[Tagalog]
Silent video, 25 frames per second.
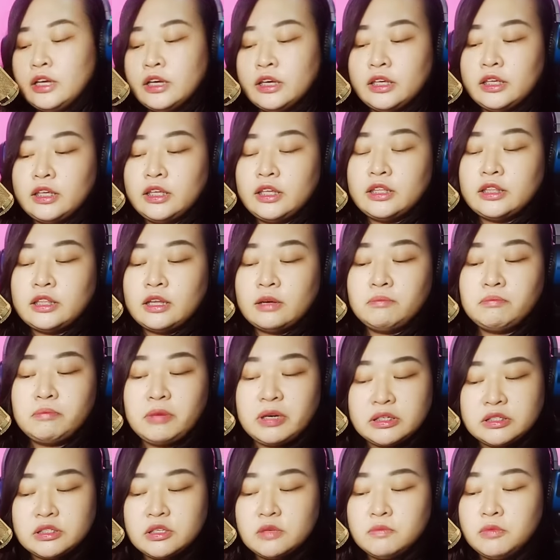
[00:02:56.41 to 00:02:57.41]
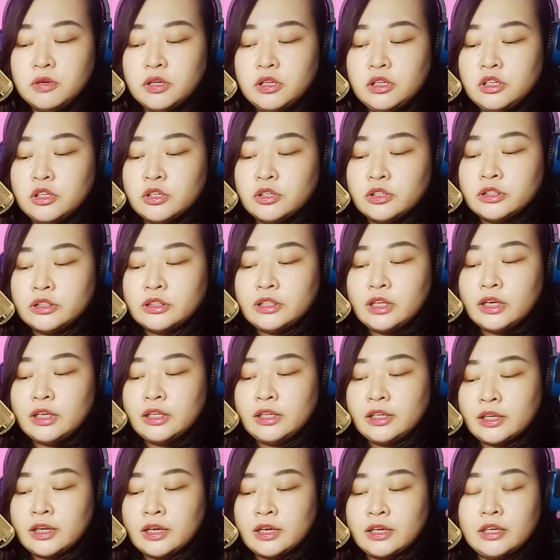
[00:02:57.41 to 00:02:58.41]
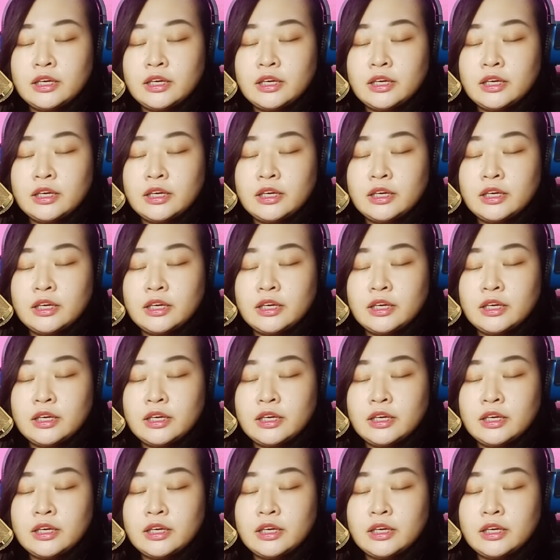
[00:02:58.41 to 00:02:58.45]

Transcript: nakikitang possible yon dahil nga